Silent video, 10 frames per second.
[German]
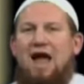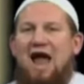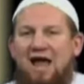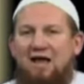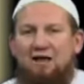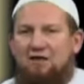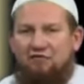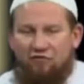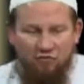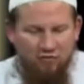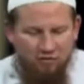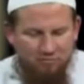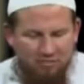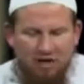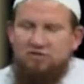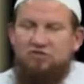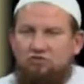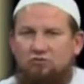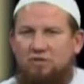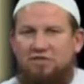ha, äh, vor
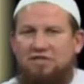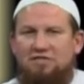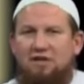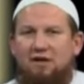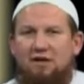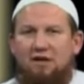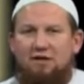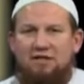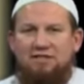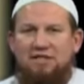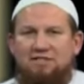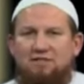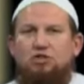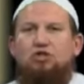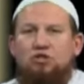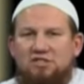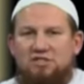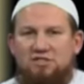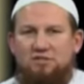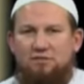Masum, das heißt, das heißt
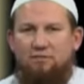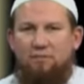geschützt.